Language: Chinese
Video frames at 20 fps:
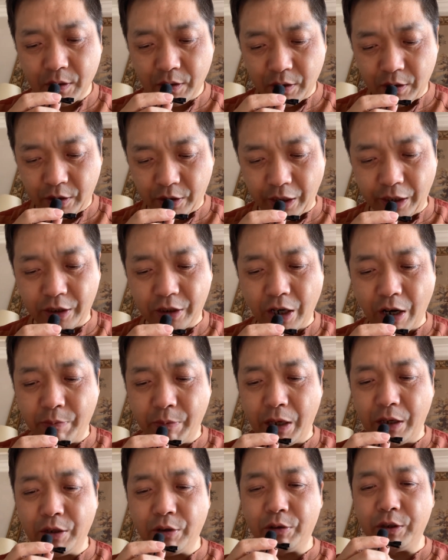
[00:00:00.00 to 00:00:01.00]
这上
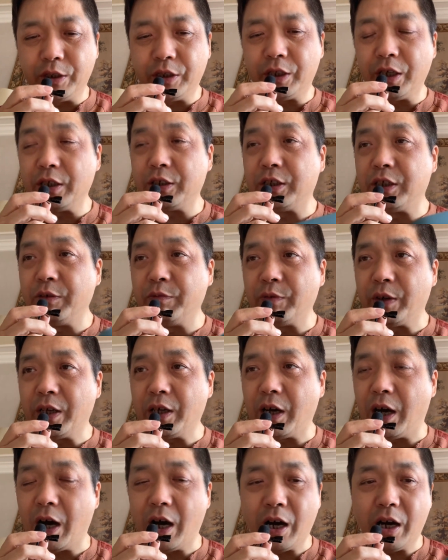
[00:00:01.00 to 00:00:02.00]
面有一些新闻
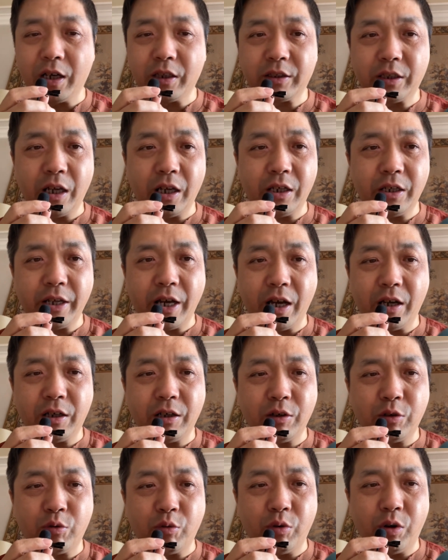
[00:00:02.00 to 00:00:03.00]
啊，在联
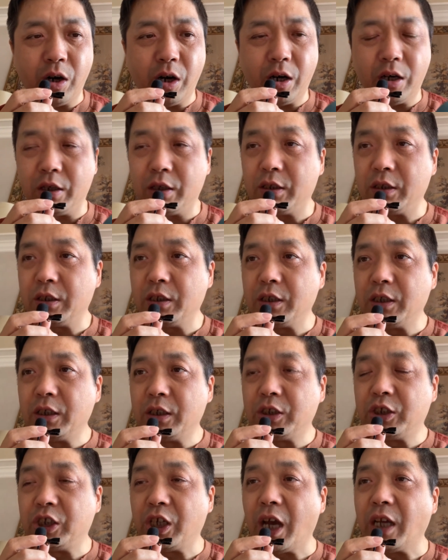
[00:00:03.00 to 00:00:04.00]
合国
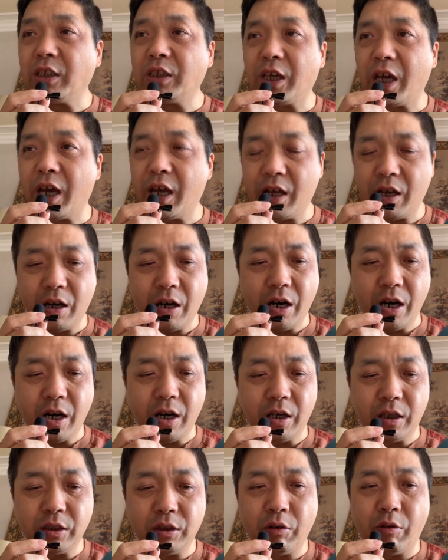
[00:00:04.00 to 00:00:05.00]
前天
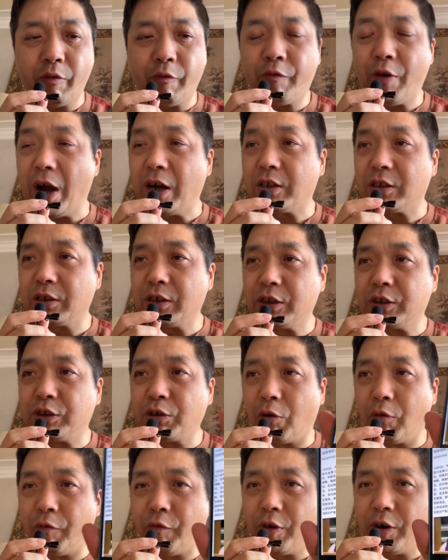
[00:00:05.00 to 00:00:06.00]
啊又发生了
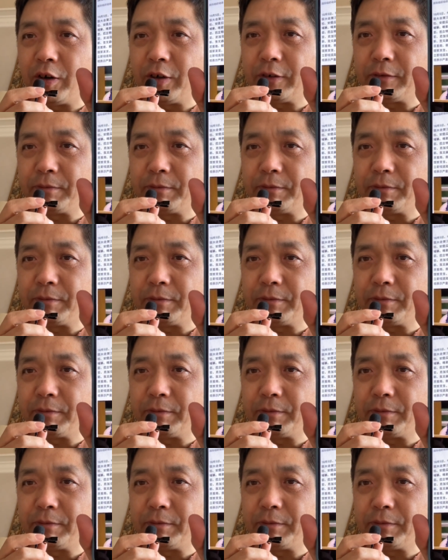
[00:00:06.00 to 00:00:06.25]
交锋。